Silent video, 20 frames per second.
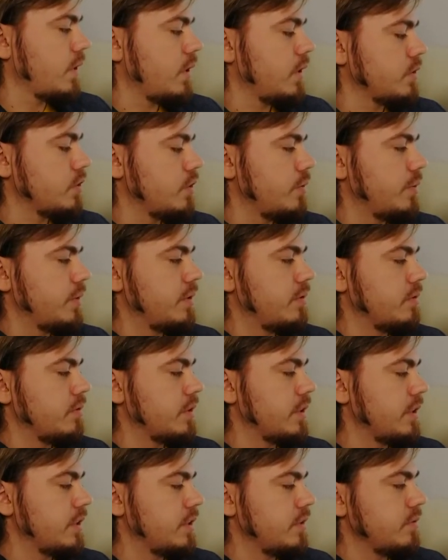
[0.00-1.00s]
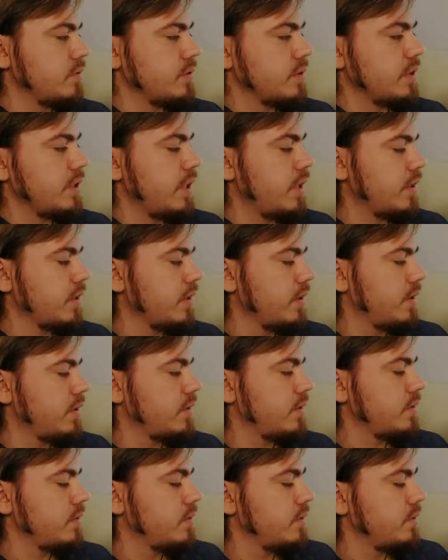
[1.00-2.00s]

Особенно вот эти вот яркие.